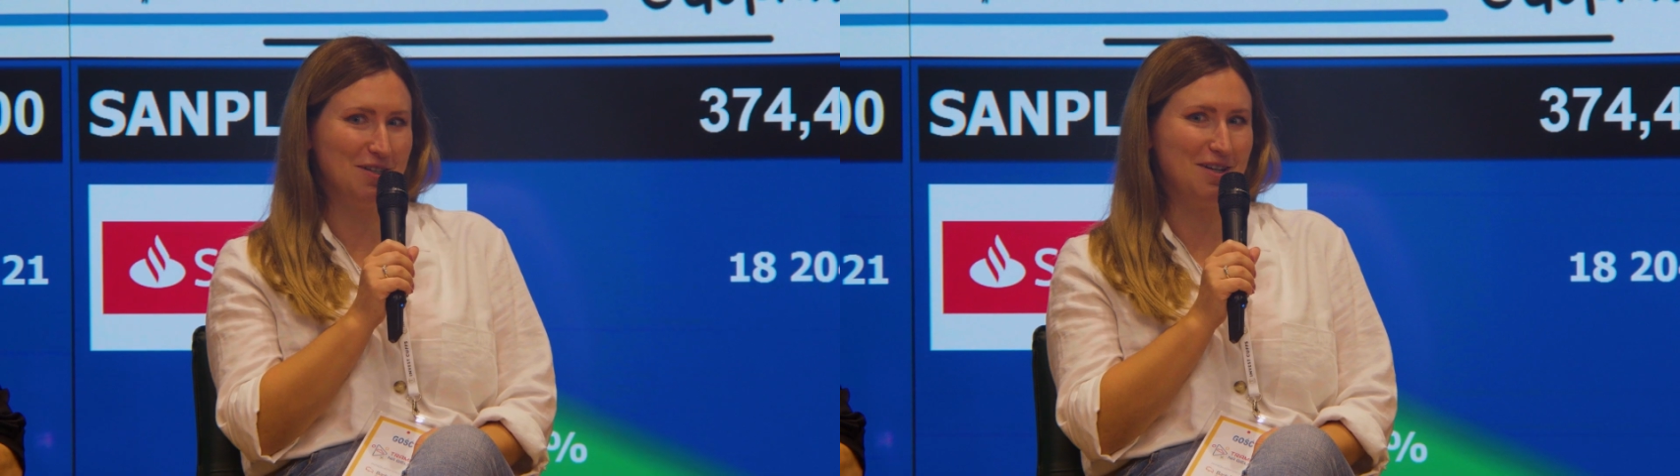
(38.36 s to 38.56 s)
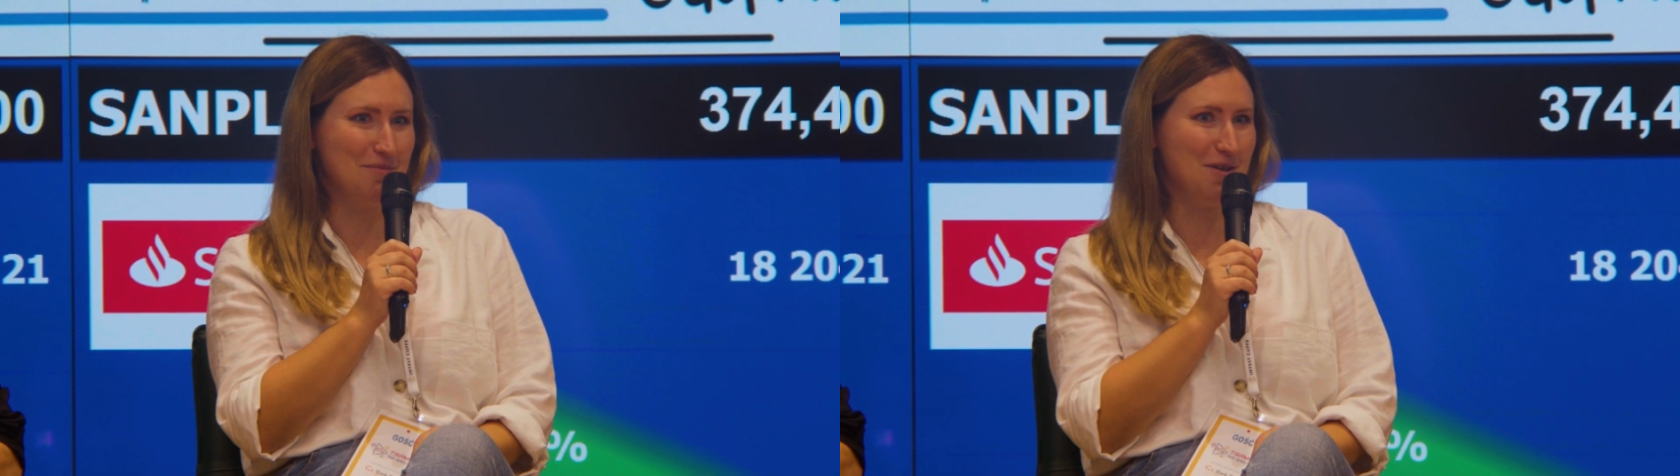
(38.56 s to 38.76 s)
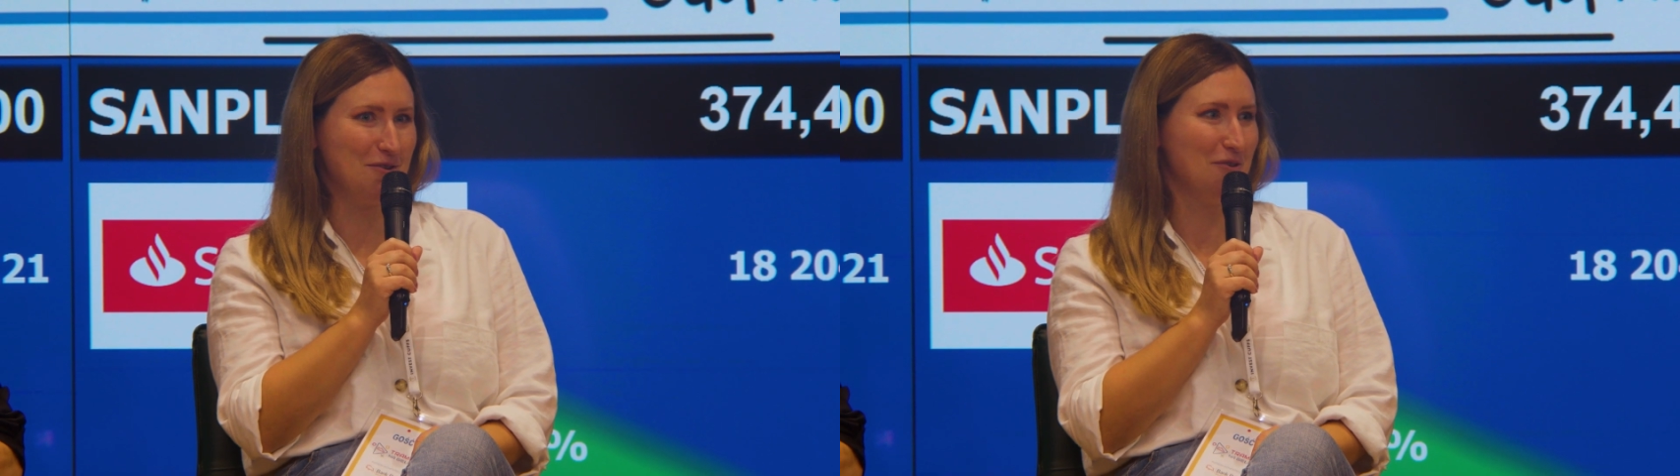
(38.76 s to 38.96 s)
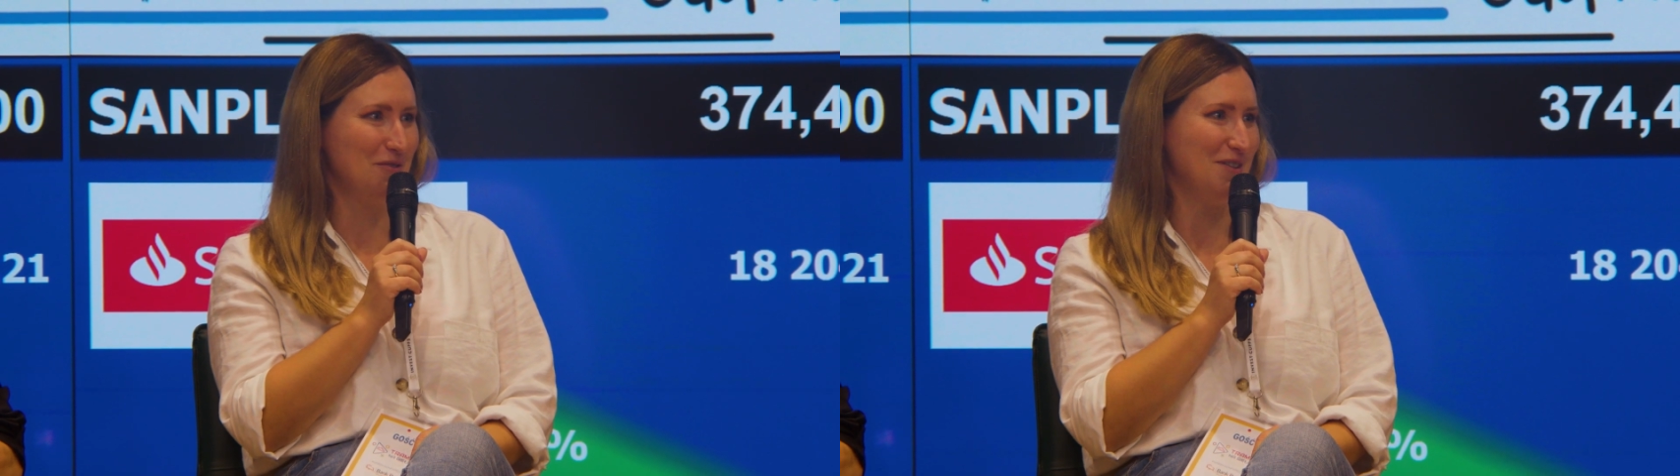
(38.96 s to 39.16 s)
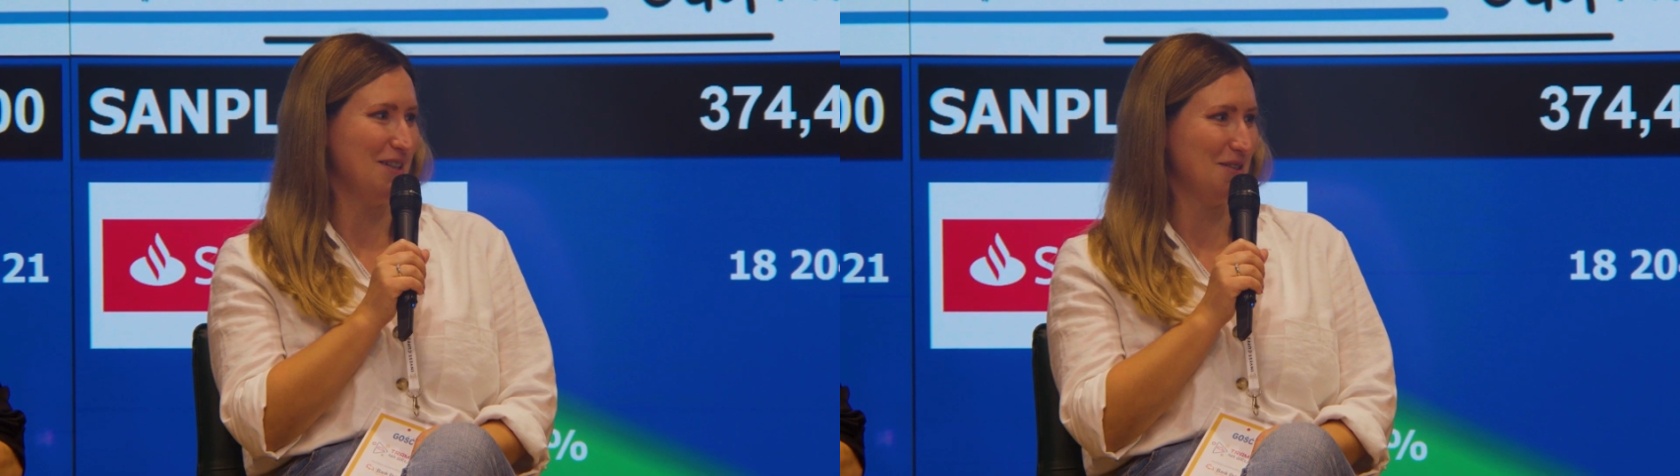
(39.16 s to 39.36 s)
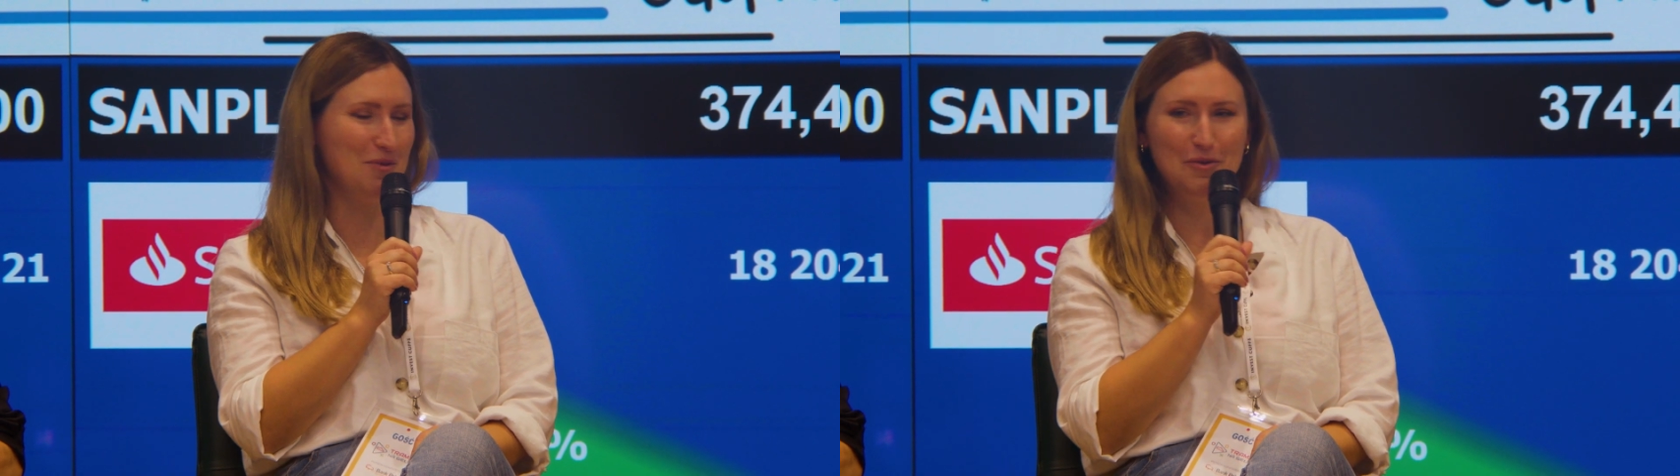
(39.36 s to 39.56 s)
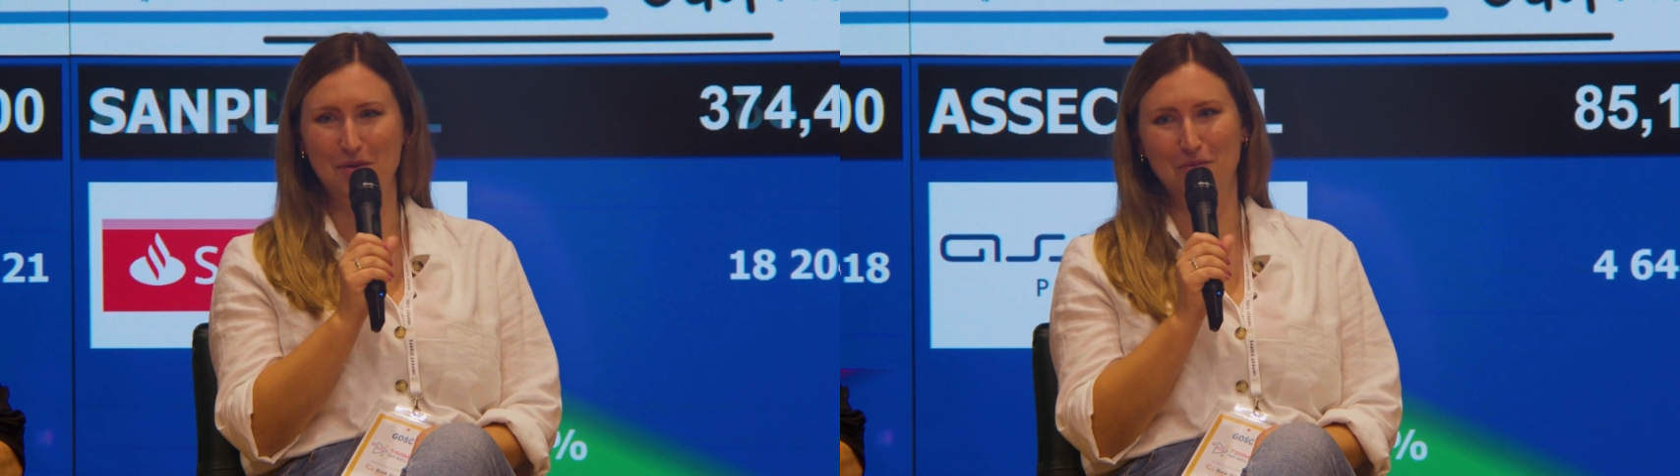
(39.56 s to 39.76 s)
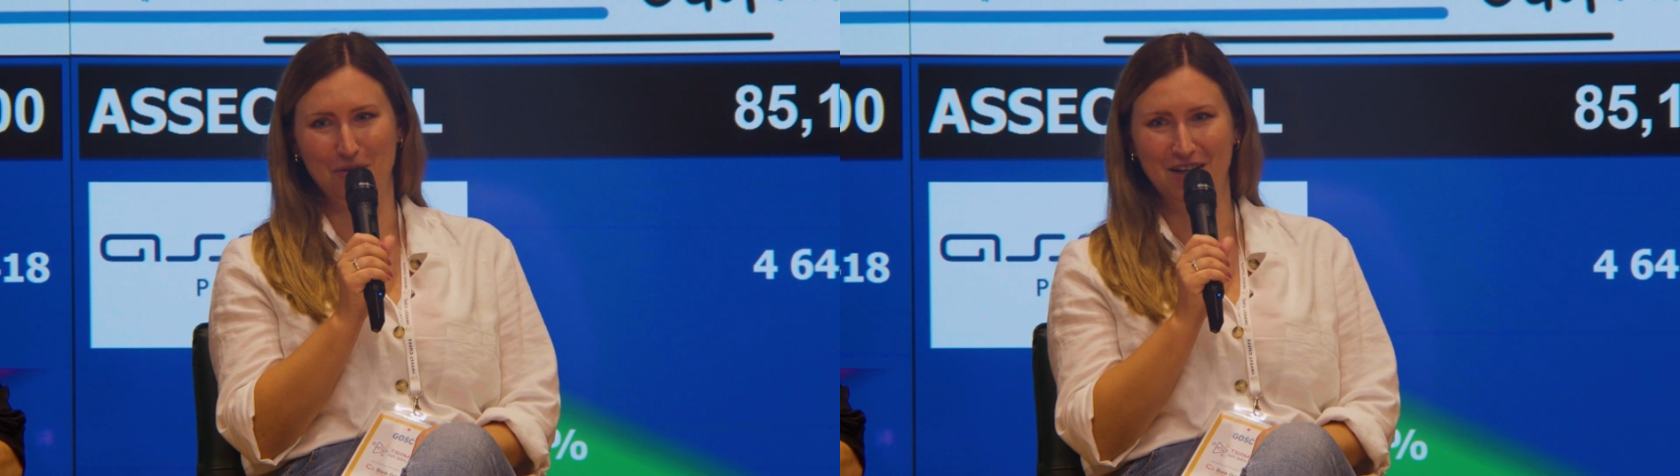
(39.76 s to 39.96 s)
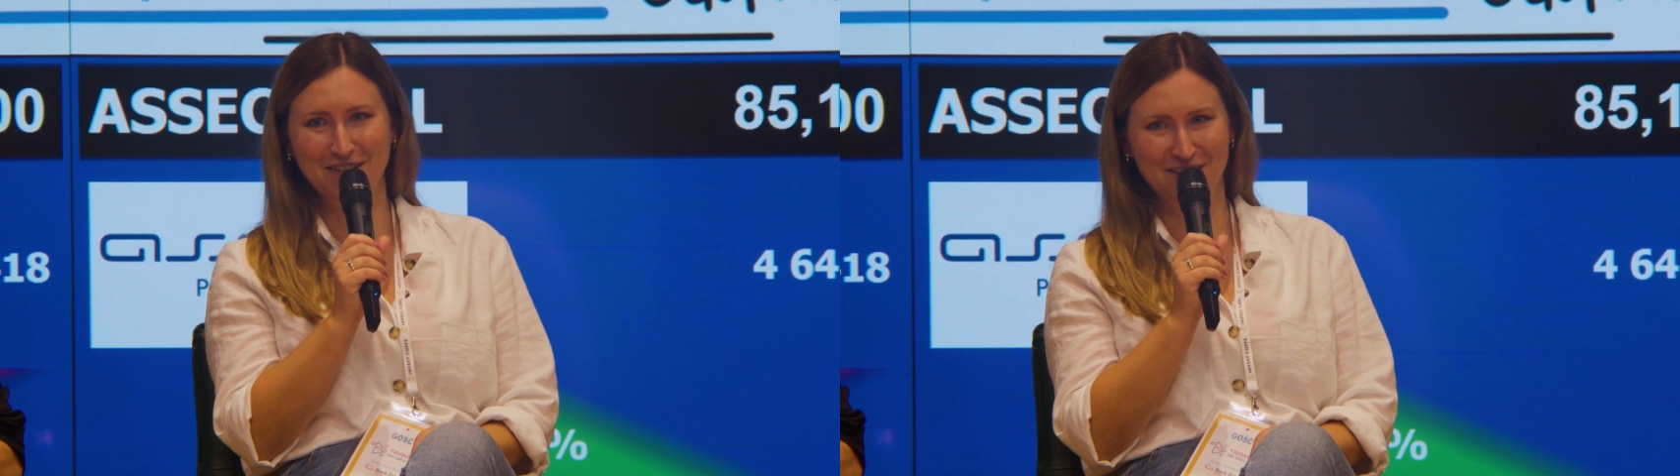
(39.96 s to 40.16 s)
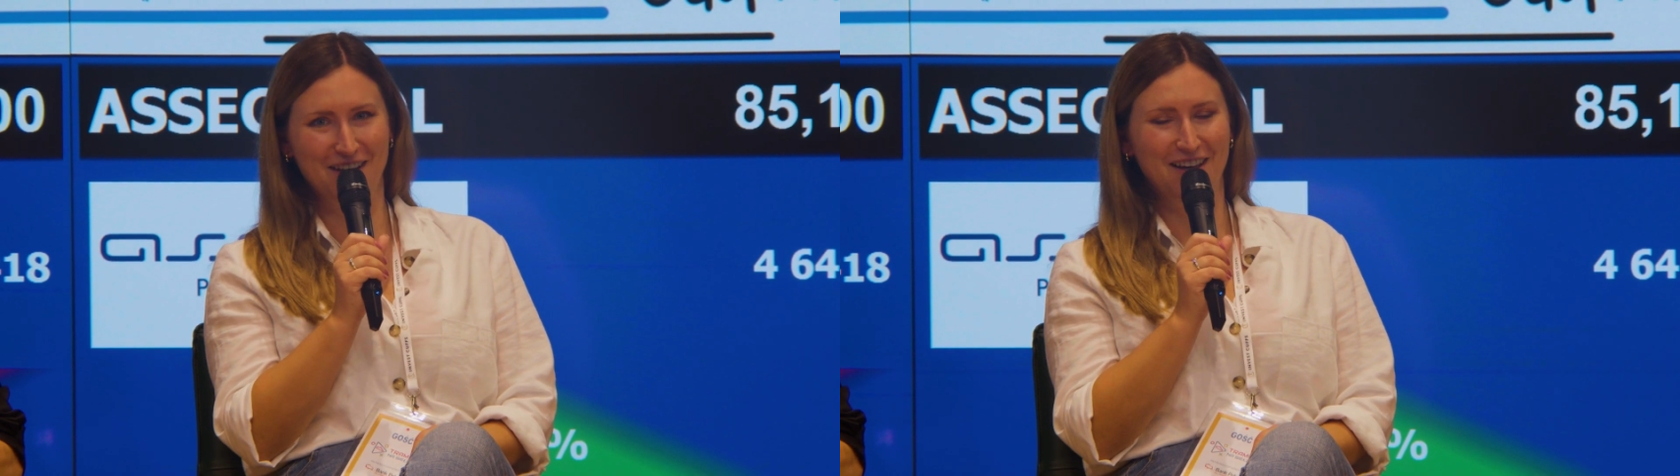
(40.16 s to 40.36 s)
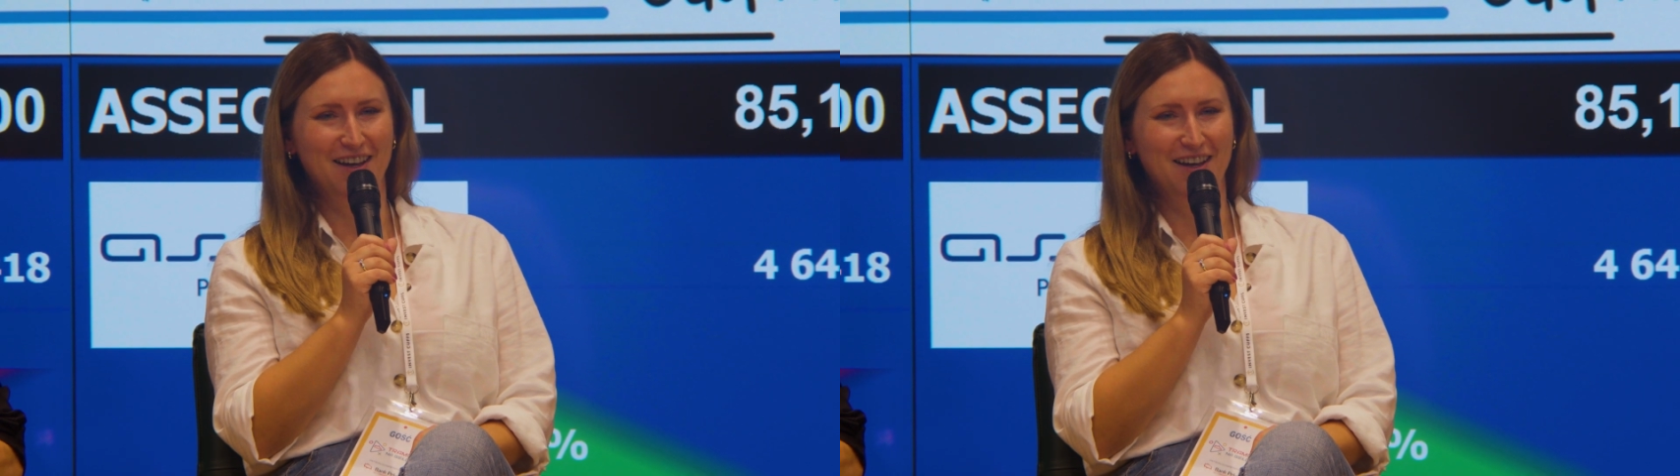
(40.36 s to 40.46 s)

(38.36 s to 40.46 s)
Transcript: też gamerką, więc ja sobie lubię pograć